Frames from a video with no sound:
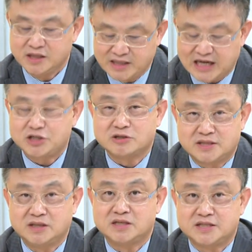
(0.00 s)
那就
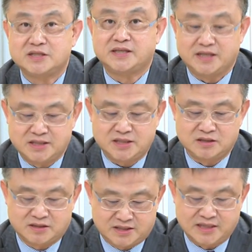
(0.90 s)
真的是第一
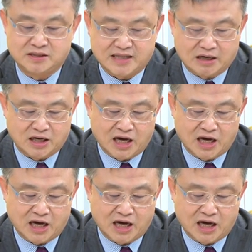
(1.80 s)
次见到了。